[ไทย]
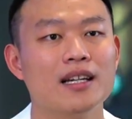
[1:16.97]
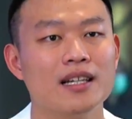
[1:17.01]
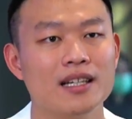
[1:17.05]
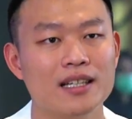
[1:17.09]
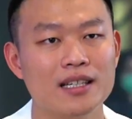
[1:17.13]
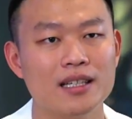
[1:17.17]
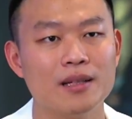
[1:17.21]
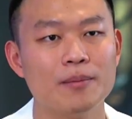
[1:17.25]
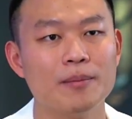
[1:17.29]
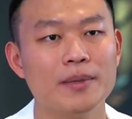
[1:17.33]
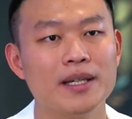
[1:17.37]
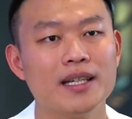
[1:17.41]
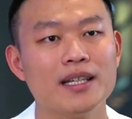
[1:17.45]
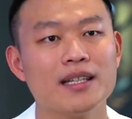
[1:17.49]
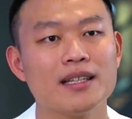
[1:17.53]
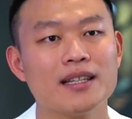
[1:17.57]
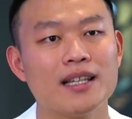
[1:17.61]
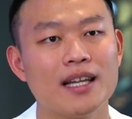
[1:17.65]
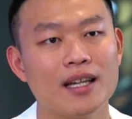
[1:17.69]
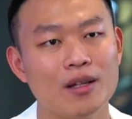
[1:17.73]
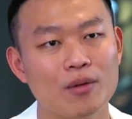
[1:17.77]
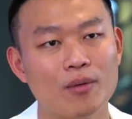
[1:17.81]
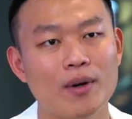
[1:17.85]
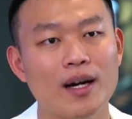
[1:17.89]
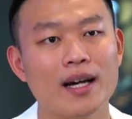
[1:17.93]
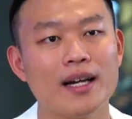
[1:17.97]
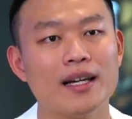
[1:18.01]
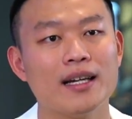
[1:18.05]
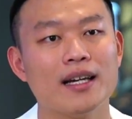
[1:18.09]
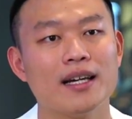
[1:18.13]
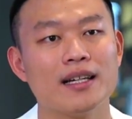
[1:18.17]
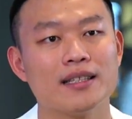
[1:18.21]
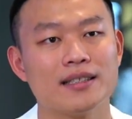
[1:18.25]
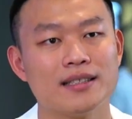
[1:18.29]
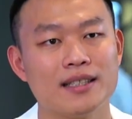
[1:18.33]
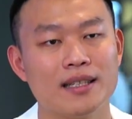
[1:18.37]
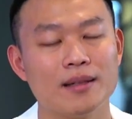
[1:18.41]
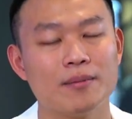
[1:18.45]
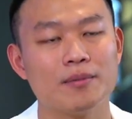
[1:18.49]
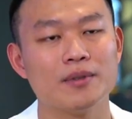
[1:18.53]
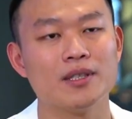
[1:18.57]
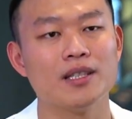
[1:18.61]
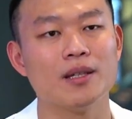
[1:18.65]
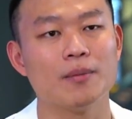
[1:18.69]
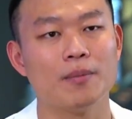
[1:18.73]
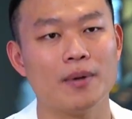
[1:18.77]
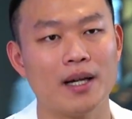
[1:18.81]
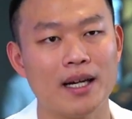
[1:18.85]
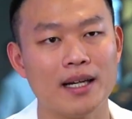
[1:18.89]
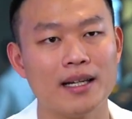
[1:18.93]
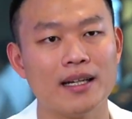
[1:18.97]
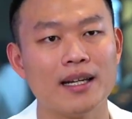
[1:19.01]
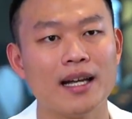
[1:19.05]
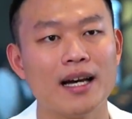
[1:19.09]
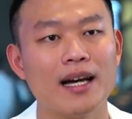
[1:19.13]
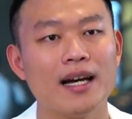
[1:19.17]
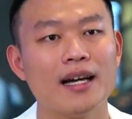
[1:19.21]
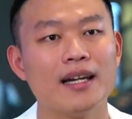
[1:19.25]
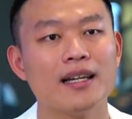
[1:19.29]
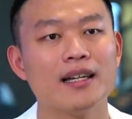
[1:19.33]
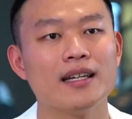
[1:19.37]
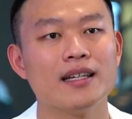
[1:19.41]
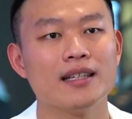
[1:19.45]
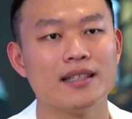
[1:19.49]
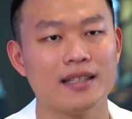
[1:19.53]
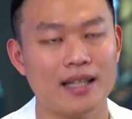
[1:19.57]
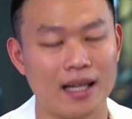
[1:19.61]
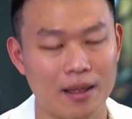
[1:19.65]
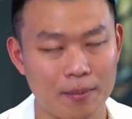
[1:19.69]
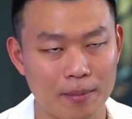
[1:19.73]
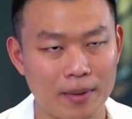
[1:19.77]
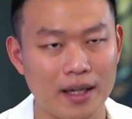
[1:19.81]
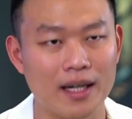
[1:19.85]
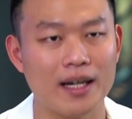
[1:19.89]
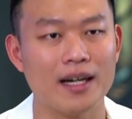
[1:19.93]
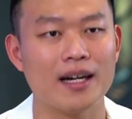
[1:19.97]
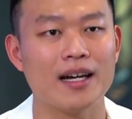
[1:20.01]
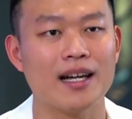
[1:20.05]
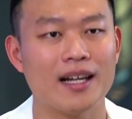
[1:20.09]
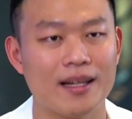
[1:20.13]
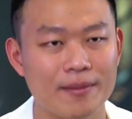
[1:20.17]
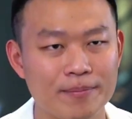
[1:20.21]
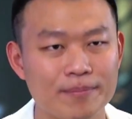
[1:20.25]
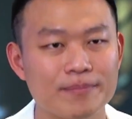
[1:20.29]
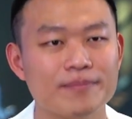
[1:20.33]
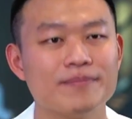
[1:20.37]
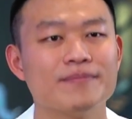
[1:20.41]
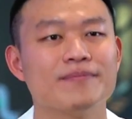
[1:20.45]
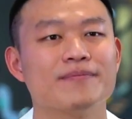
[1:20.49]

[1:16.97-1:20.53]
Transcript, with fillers: หรือมีไตวายอักเสบเฉียบพลันได้ตามมาครับ